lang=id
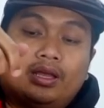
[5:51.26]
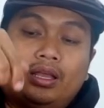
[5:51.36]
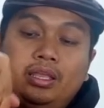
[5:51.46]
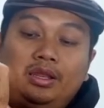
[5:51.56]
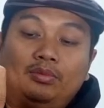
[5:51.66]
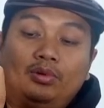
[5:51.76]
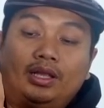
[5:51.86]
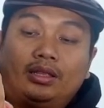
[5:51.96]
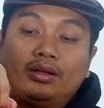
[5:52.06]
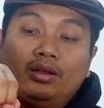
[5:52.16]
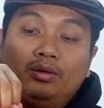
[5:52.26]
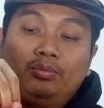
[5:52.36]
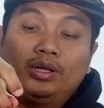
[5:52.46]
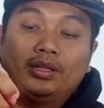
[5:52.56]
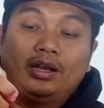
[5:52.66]
nah ini buat kalau
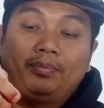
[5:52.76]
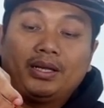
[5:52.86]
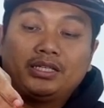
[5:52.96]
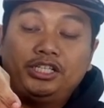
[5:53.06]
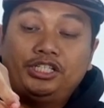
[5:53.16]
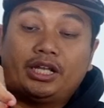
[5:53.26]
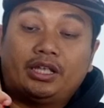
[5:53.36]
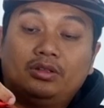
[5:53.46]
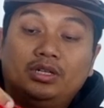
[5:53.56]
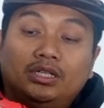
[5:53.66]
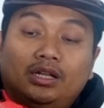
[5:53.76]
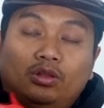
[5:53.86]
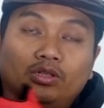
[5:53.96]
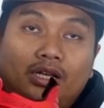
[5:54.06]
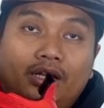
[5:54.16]
buat lepas ejectnya tuh di sini
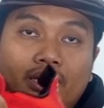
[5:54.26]
tulisan